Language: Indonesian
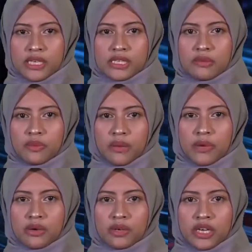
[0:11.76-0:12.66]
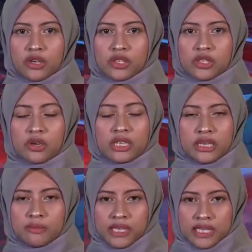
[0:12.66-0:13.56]
sebuah bangunan kosong di
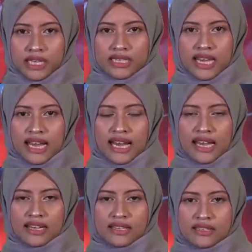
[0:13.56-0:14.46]
pinggir jalan.